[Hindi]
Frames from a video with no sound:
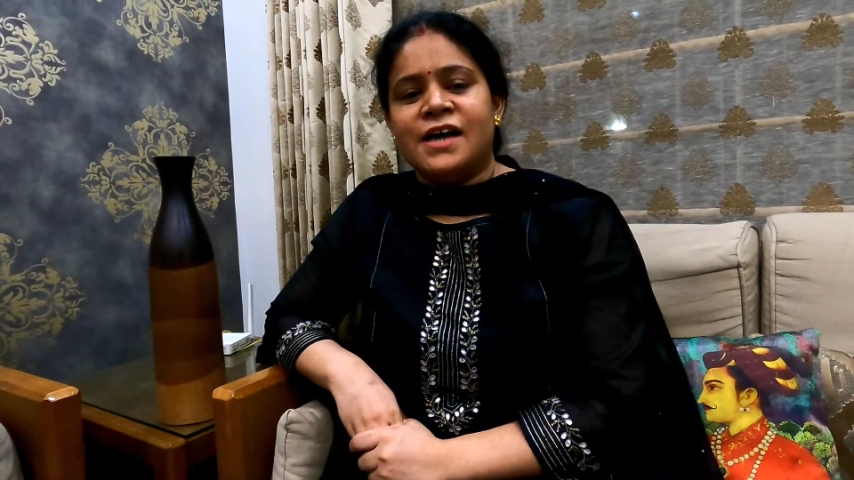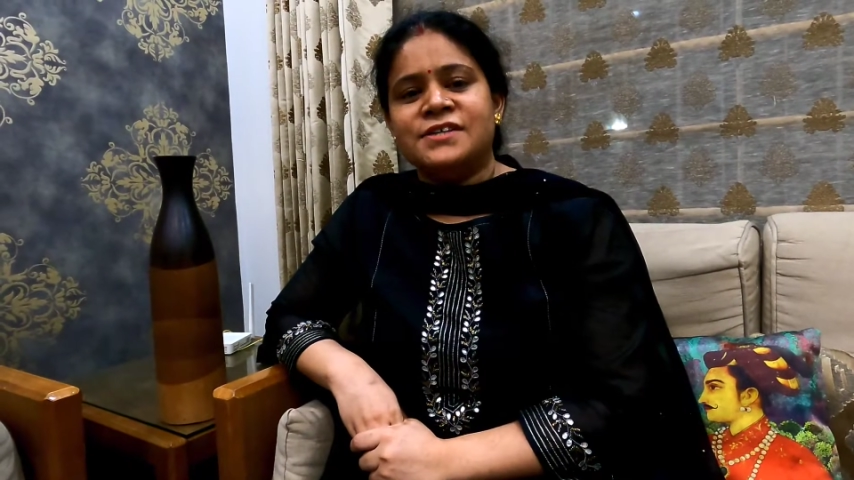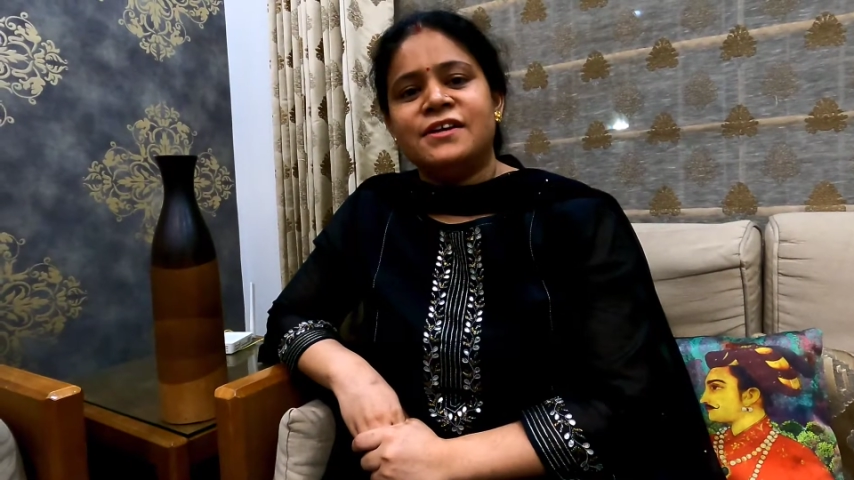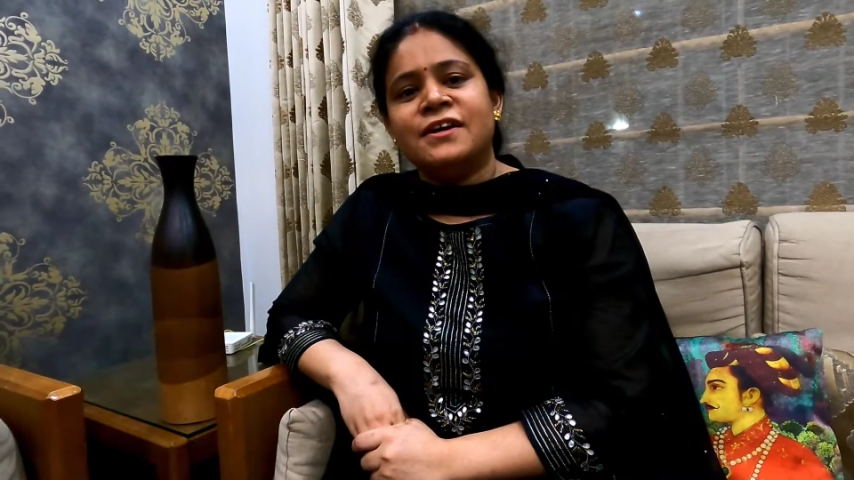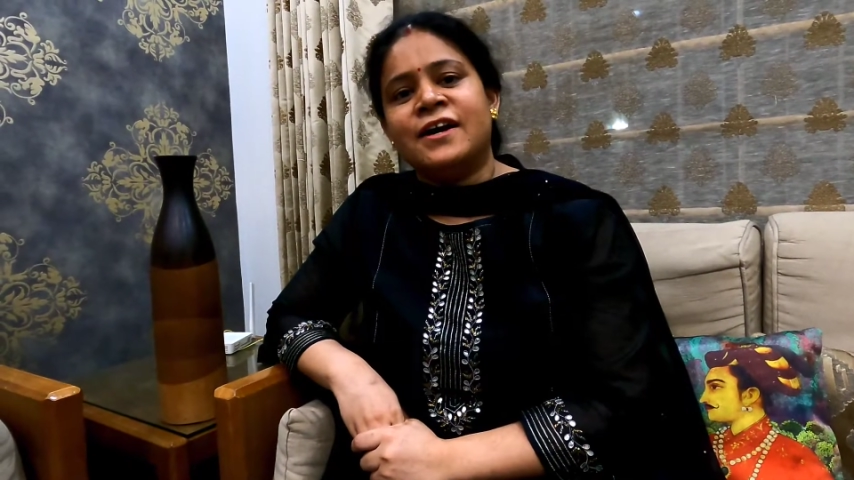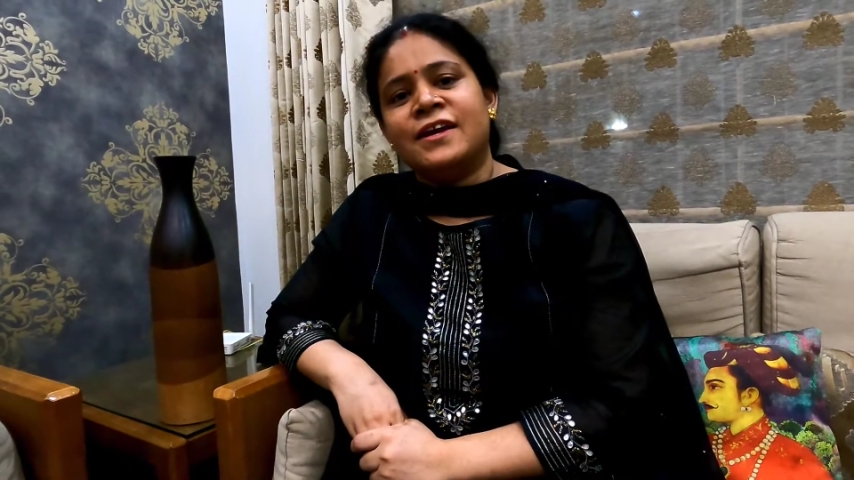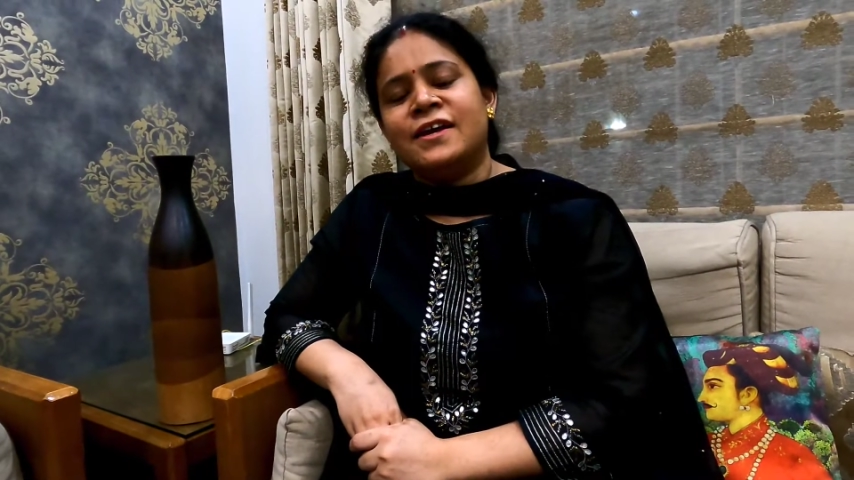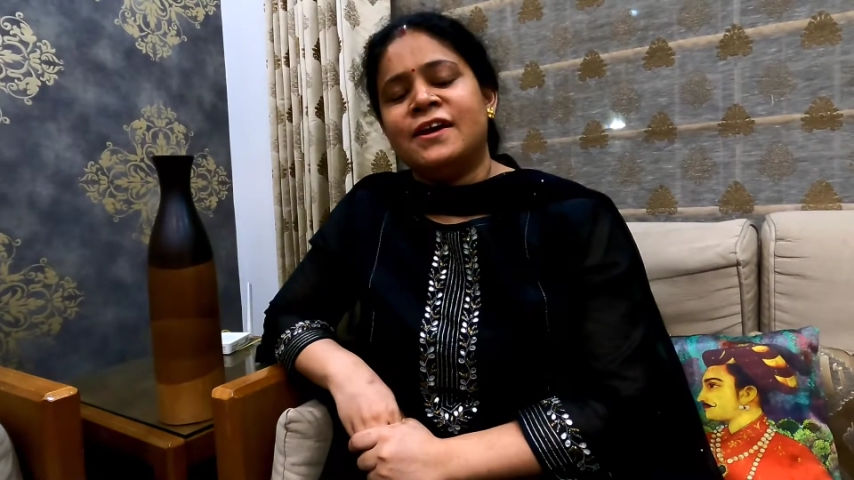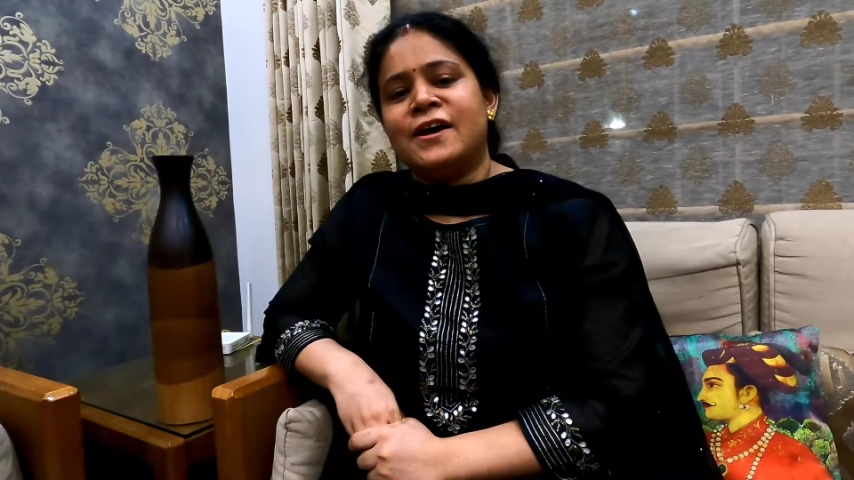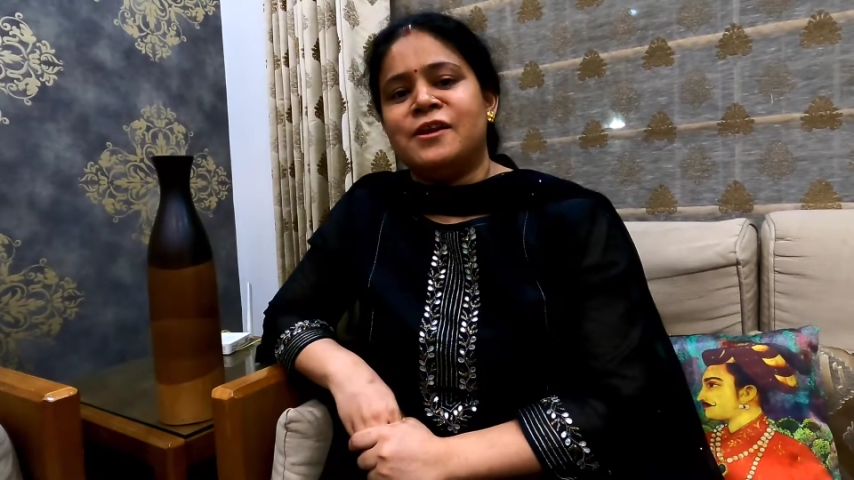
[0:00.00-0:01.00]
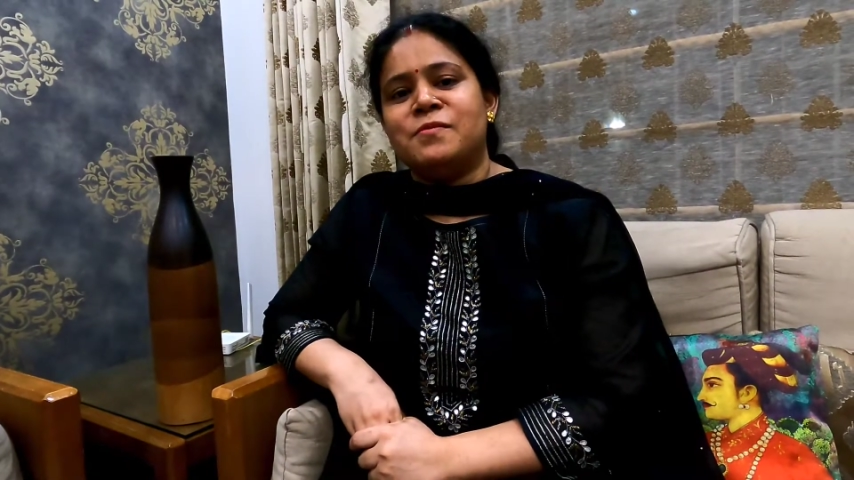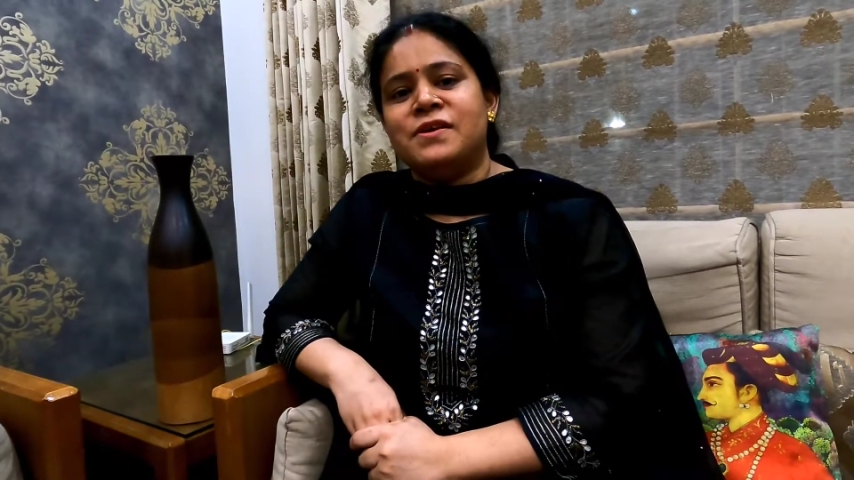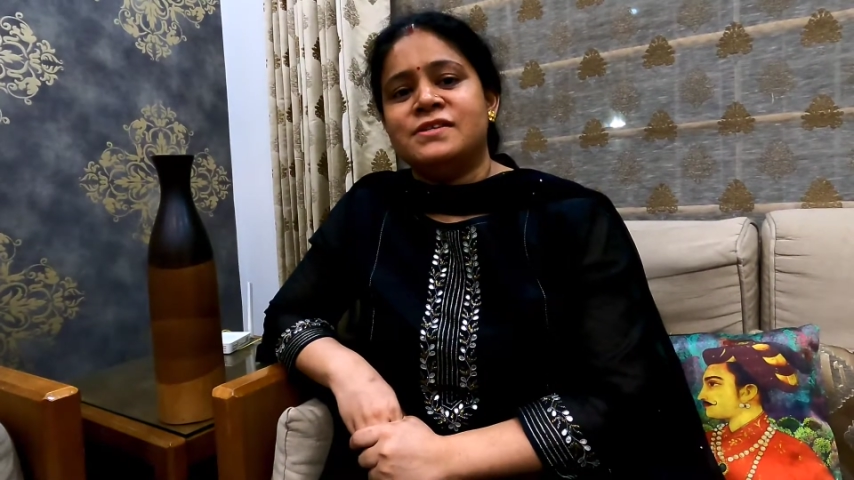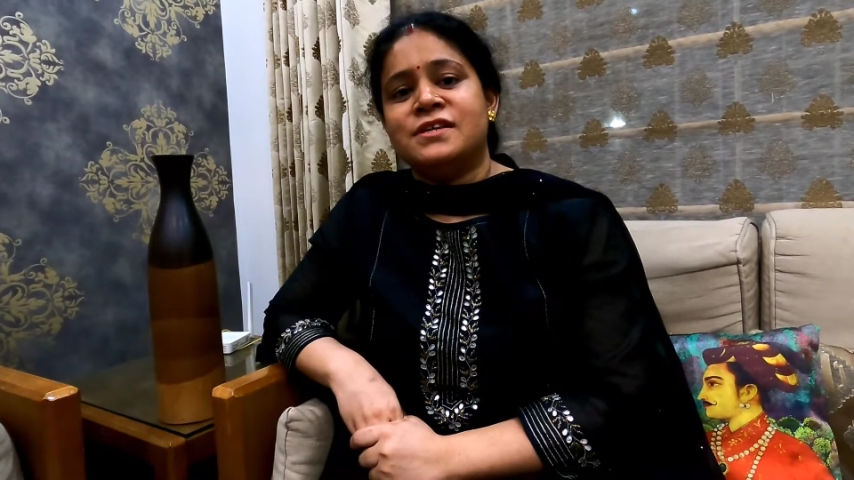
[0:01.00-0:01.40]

आजकल घर के खाने में